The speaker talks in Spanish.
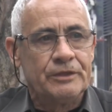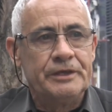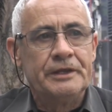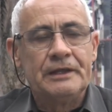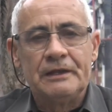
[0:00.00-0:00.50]

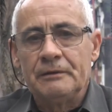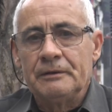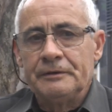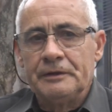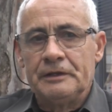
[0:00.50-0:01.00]
y en
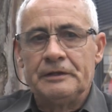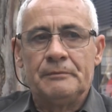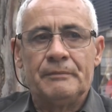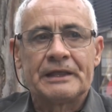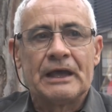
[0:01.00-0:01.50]

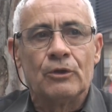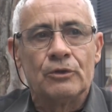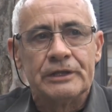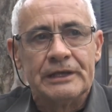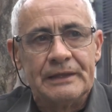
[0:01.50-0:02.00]
el,
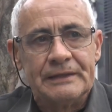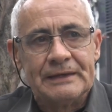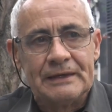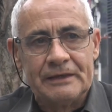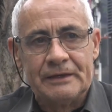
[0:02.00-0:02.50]
mercado
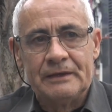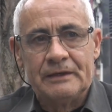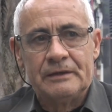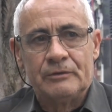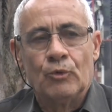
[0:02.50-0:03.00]

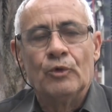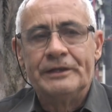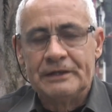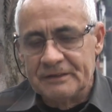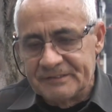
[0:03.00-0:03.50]
eh, o
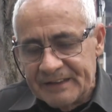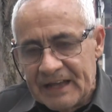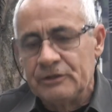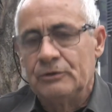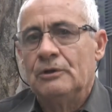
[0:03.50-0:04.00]
en el
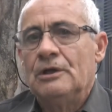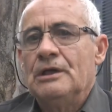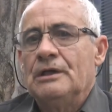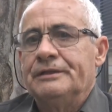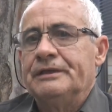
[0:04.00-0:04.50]
escenario
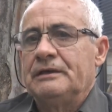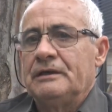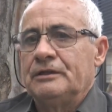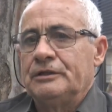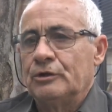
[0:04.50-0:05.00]
de,